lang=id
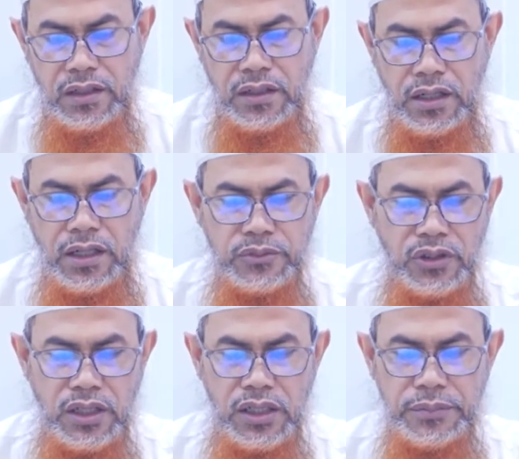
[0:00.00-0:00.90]

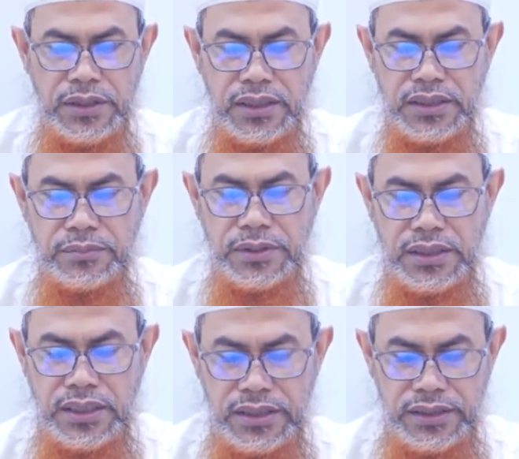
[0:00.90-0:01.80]
Alhamdulillah pada
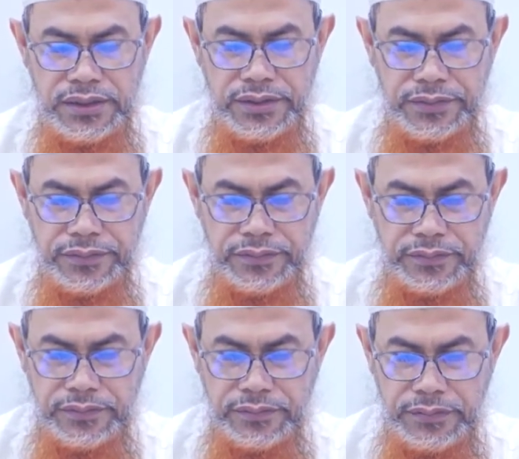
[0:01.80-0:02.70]
kesempatan
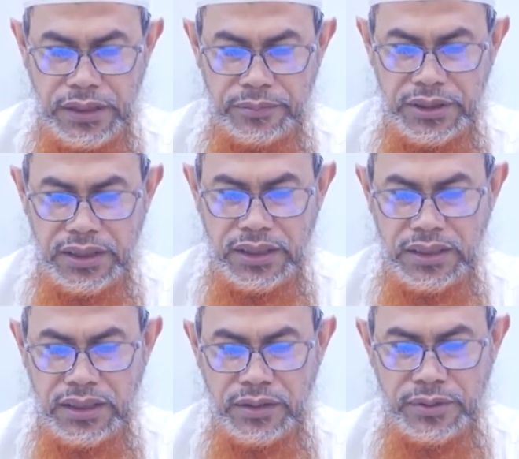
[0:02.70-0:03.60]
malam ini
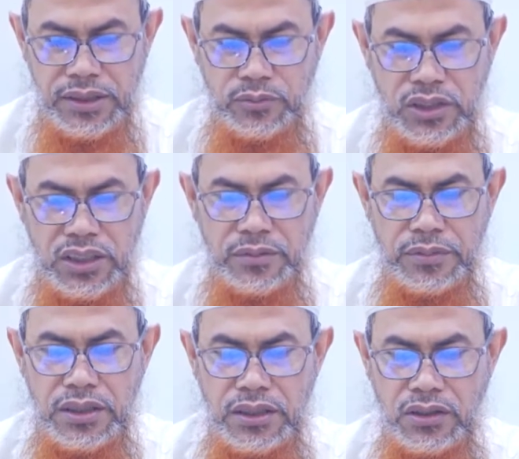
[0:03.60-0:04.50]
kita dipertemukan
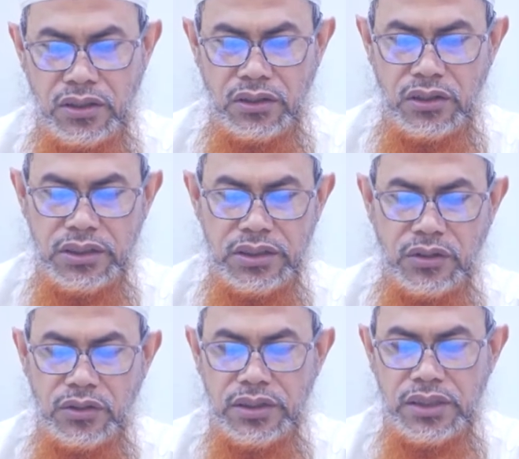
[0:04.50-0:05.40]
kembali oleh Allah
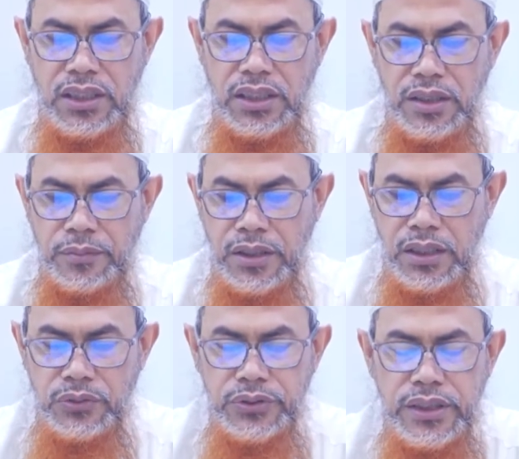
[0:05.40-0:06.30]
Azza wa Jal
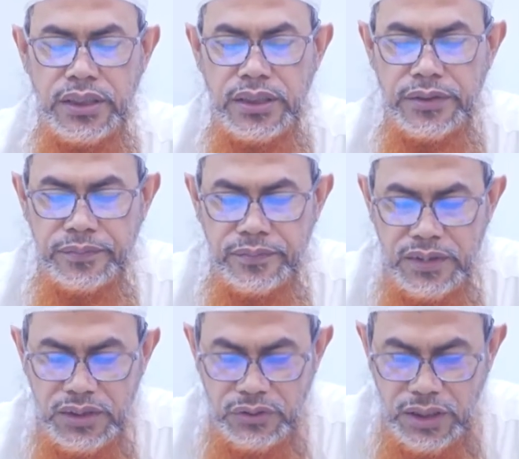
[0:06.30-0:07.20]
melalui
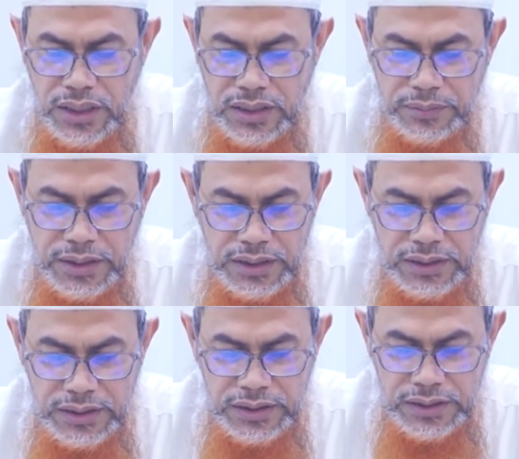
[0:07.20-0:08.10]
suara
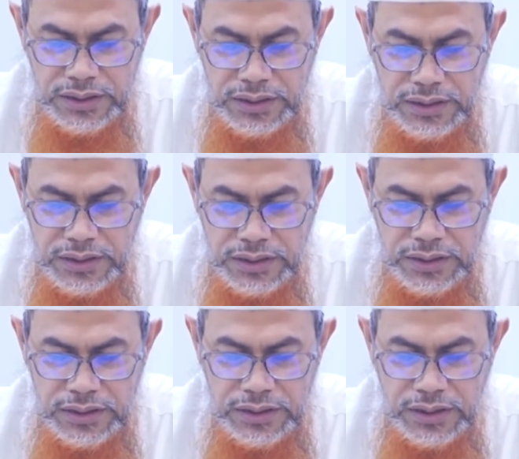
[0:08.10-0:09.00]
aliman
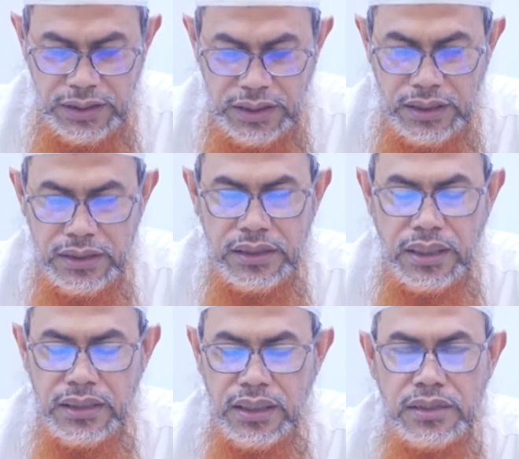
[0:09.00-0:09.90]
kita
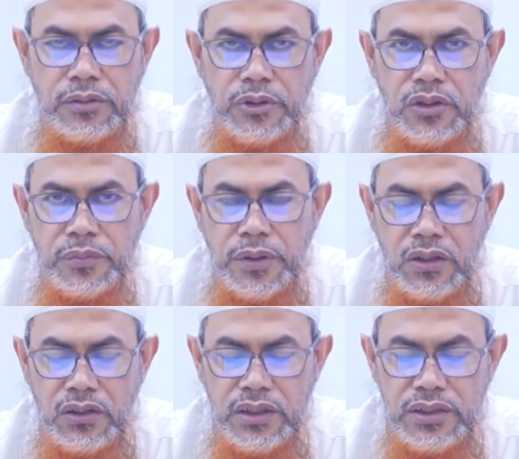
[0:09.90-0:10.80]
senantiasa memohon pada
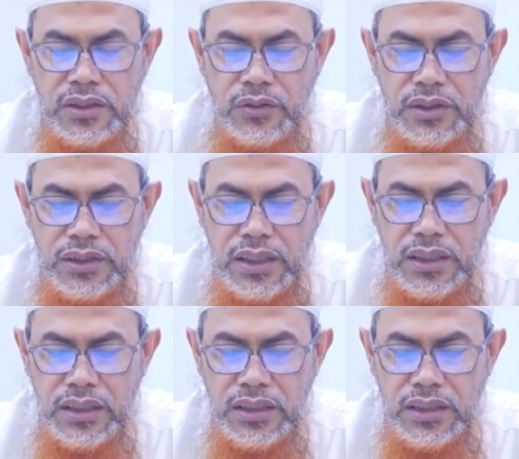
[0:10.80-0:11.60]
Allah Azza wa Jal